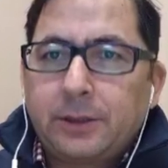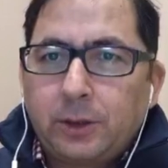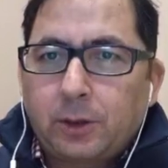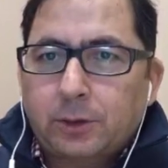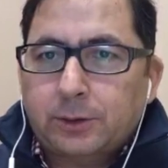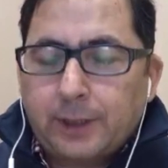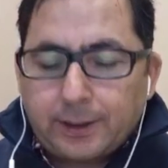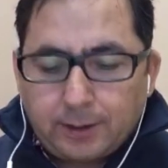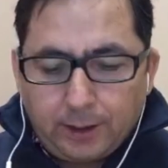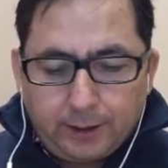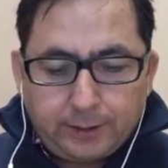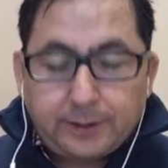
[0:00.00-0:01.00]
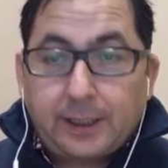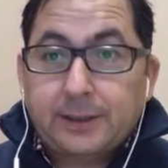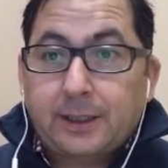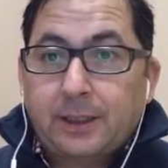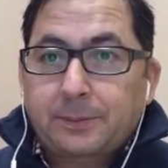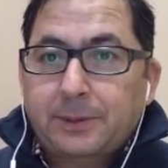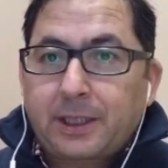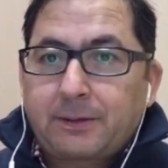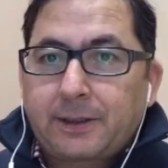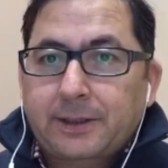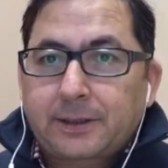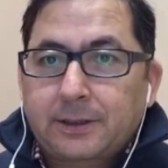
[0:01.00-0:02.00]
New York'tan Huzar Zarrab
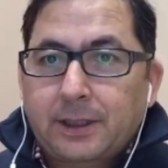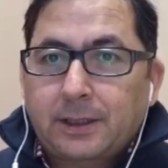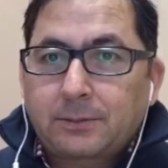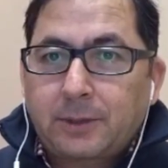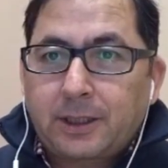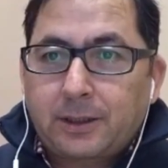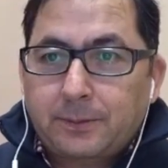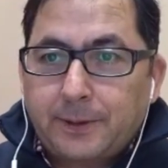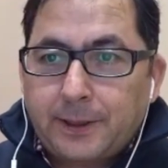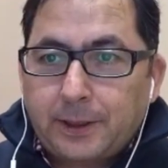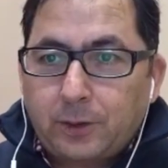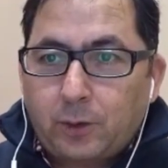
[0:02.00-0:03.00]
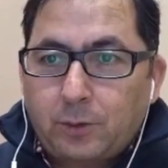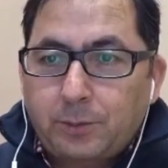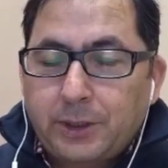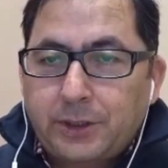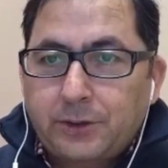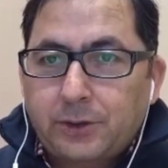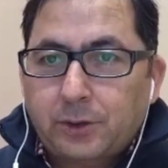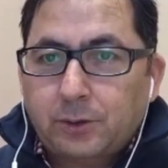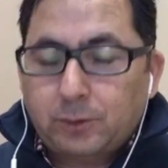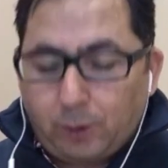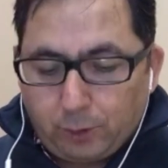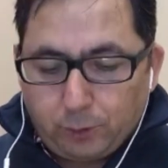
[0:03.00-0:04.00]
davasından merhaba. 15.
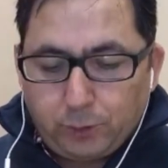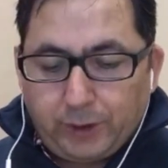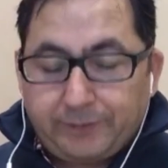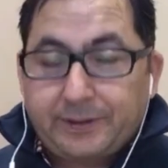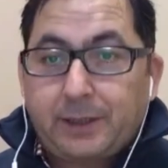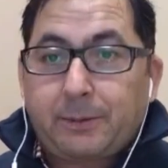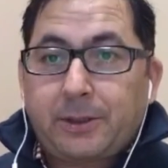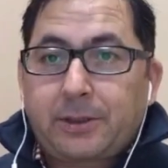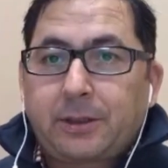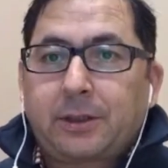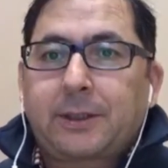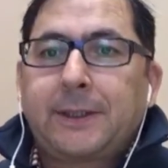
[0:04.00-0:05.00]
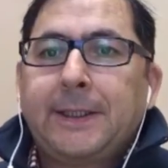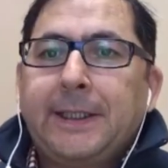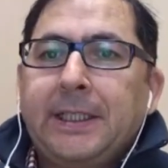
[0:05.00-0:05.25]
gün 4. haftaya başladık.